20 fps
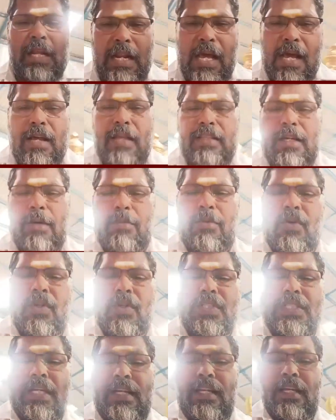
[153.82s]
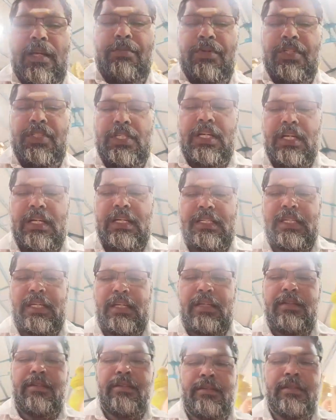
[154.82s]
நான் அதுக்கப்புறம் ஒரு சிலையை பிச்சு
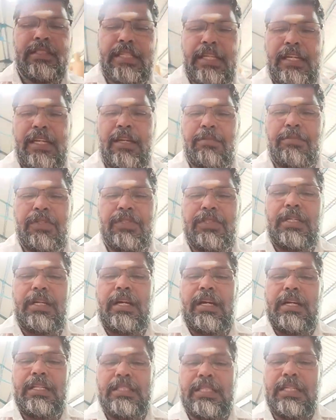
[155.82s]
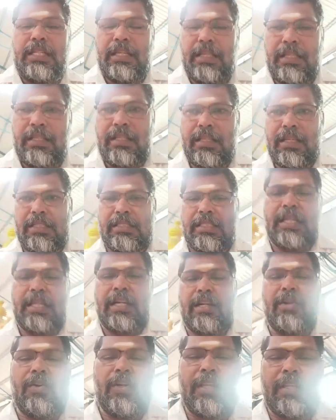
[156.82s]
காணிச்சேன் சிலையை பிச்சு காணிச்சிட்டு இதுதான்
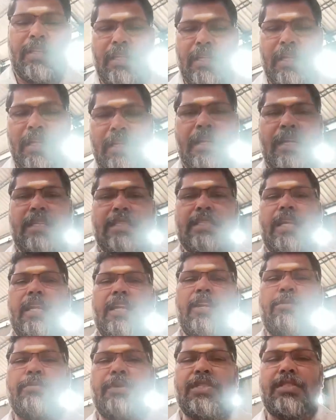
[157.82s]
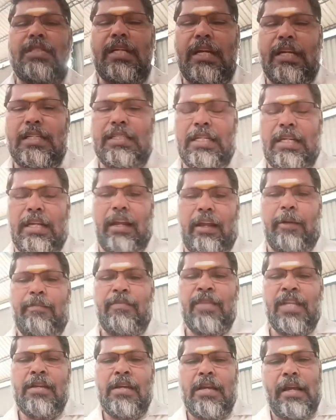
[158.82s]
சார் என்னோடதுன்னு ரெண்டு அடி சிலையும் பிச்சு காணிச்சிருக்கிறேன்
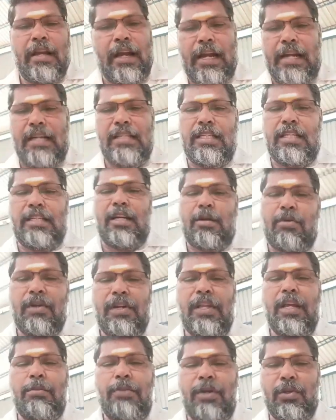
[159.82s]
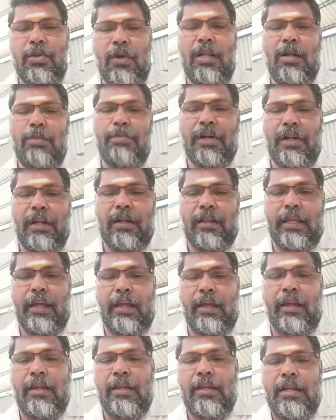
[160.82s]
காணிச்சதுக்கப்புறம் நீ எப்படி தொழில் பண்ணிடுற
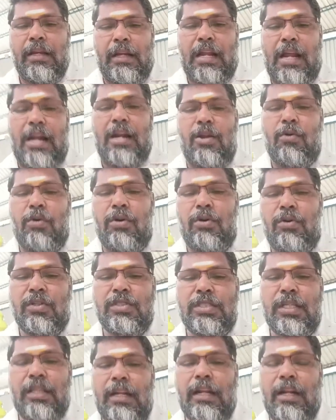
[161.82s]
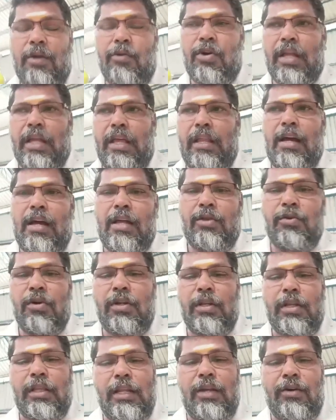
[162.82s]
நான் ஒரு வருஷத்தில் நான் உன்னை ஏதாவது
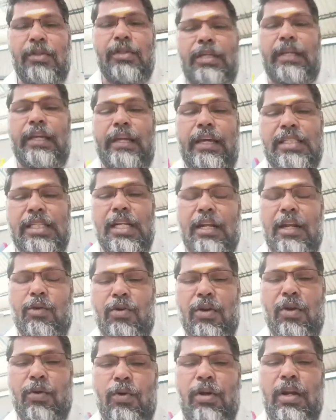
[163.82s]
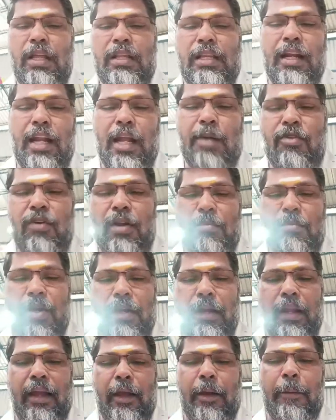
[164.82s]
ஒரு இதில் வந்து கேஸில் நான் உன்னை உள்ளே தள்ளாமல் விட
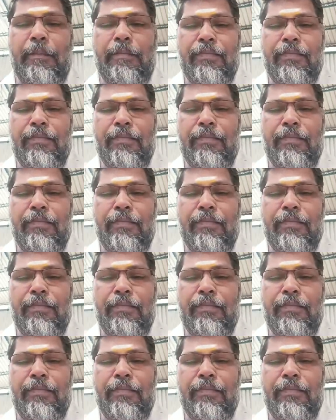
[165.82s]
மாட்டேன்